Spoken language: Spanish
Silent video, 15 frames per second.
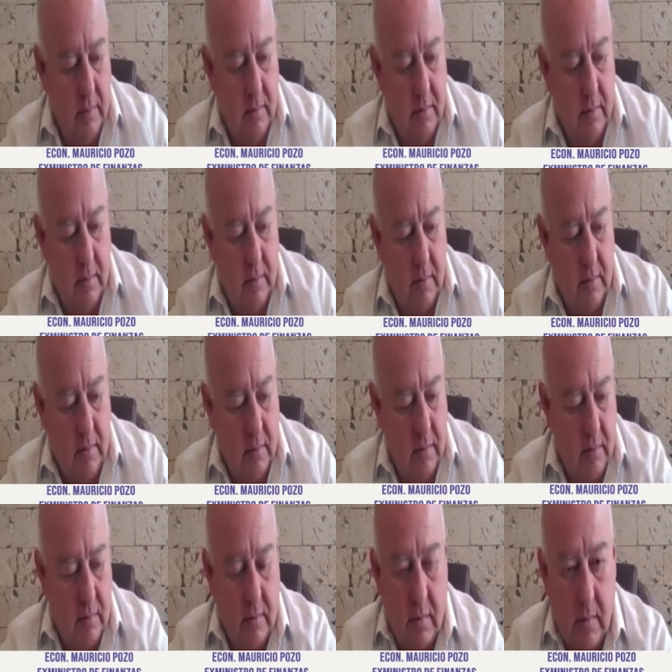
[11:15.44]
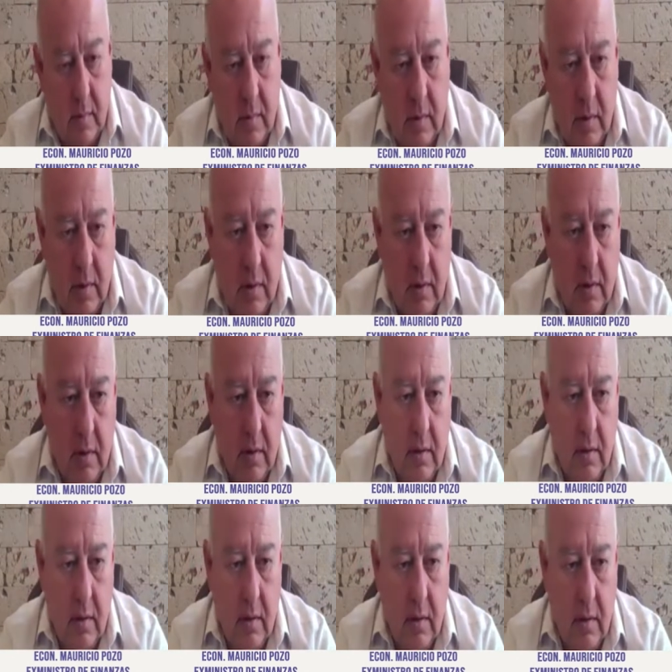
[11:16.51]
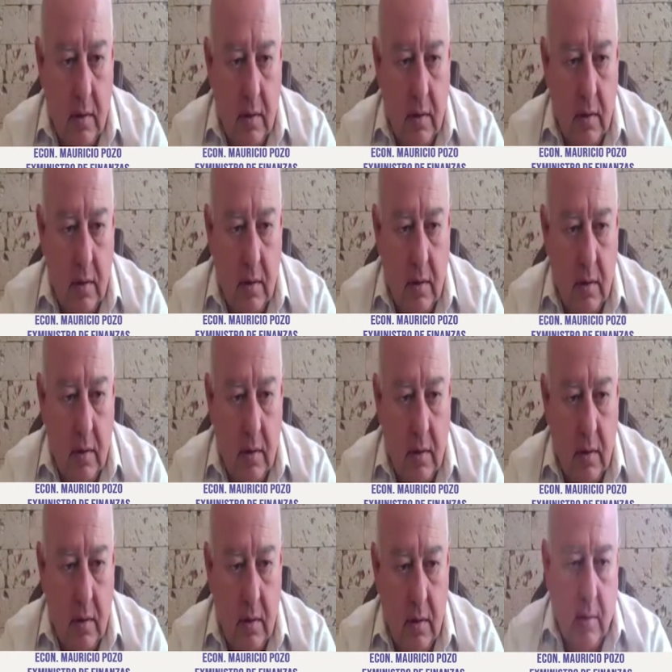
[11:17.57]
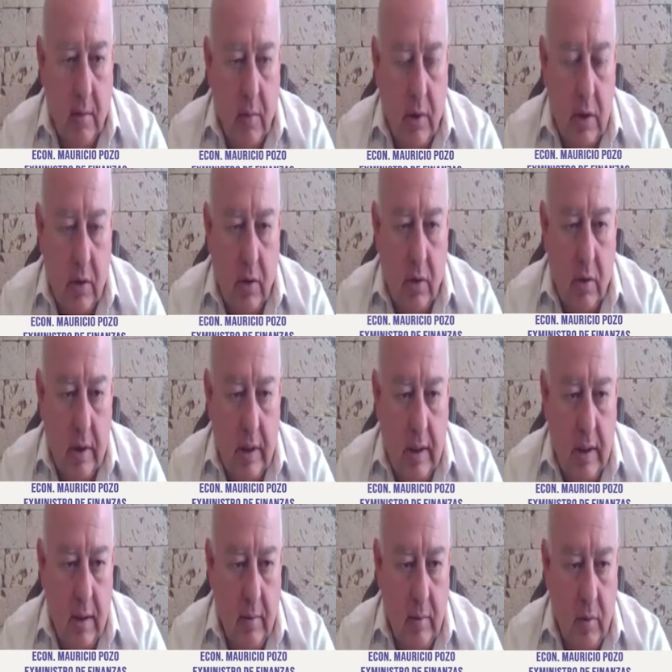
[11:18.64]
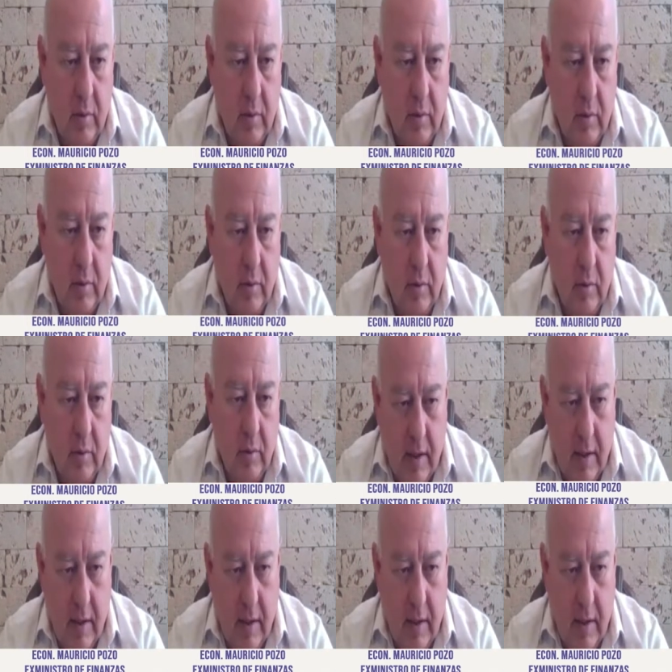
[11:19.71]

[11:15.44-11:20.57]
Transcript: señor eh, Pozo? Bueno, el UNES va